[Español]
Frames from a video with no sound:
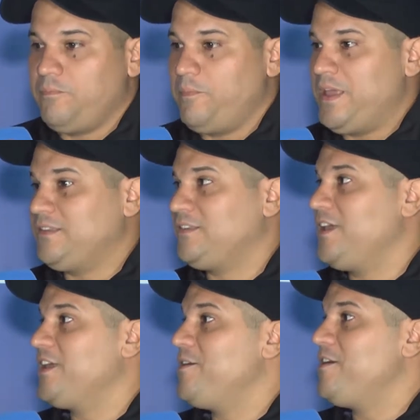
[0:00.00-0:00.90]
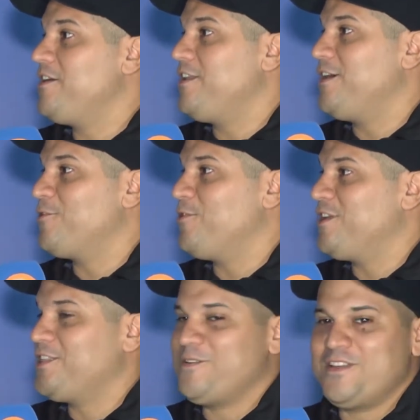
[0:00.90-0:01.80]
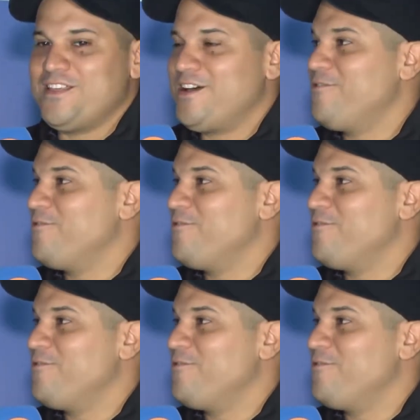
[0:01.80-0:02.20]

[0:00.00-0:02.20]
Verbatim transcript: pensé que la colectividad